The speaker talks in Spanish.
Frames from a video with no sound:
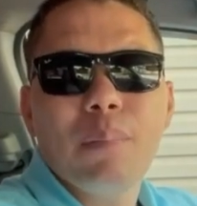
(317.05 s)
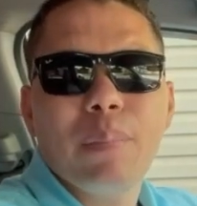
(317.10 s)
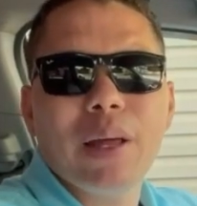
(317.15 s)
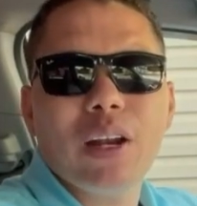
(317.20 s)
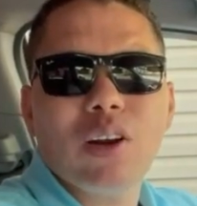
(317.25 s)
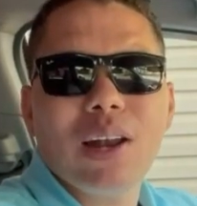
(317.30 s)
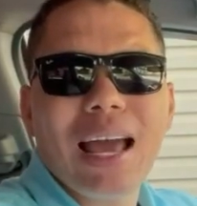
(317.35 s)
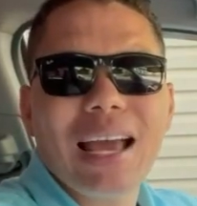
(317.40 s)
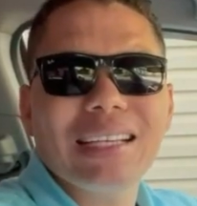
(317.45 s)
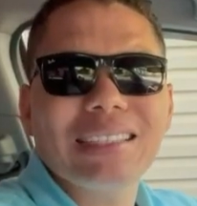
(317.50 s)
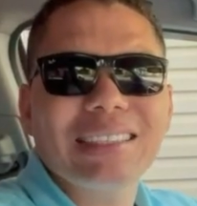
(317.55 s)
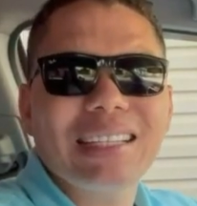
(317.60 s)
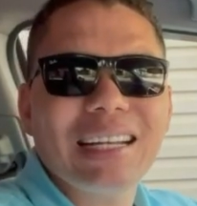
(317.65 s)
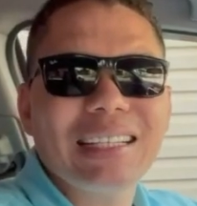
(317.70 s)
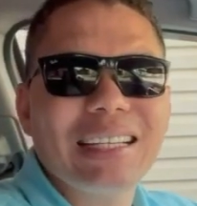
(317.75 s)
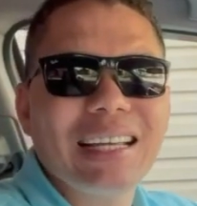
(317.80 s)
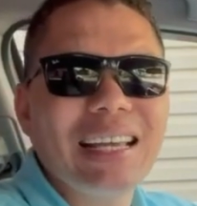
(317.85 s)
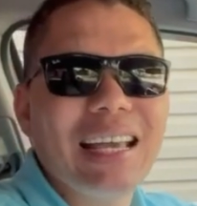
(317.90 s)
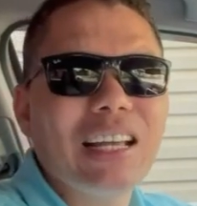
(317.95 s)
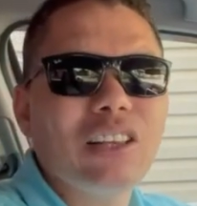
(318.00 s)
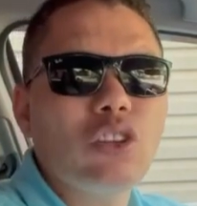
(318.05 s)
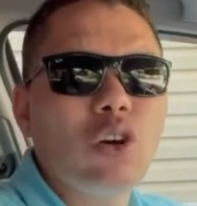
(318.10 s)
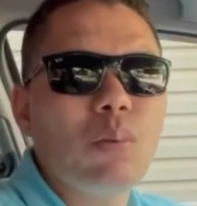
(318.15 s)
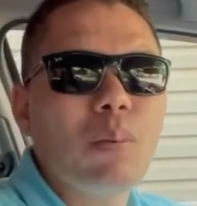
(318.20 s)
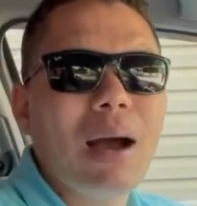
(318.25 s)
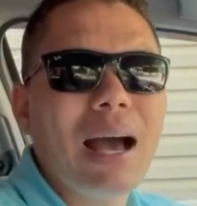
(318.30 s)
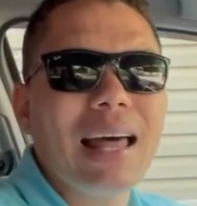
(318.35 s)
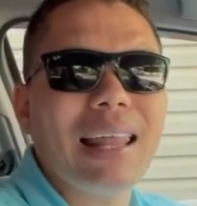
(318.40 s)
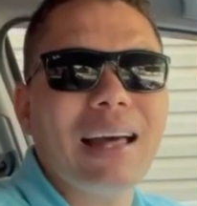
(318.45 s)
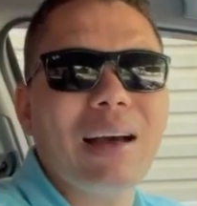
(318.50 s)
pero la estrategia
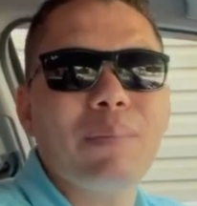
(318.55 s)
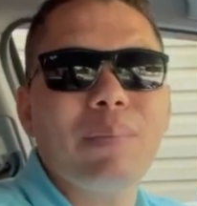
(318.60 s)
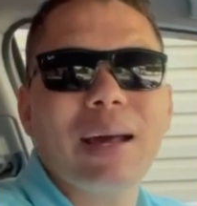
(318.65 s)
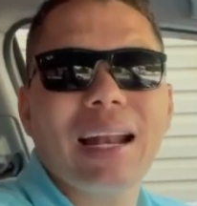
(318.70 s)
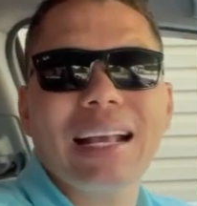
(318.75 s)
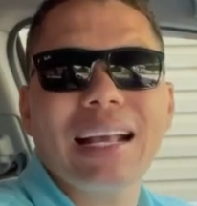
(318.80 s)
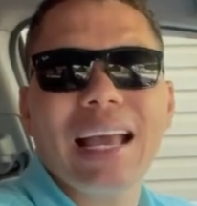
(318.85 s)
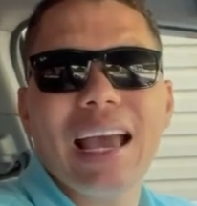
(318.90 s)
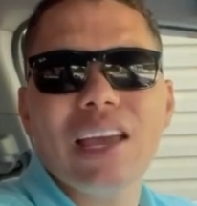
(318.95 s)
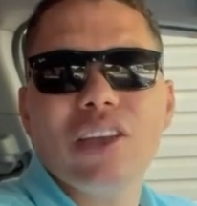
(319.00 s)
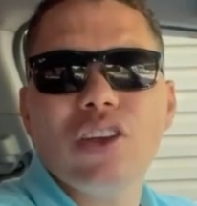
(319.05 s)
tomada para que a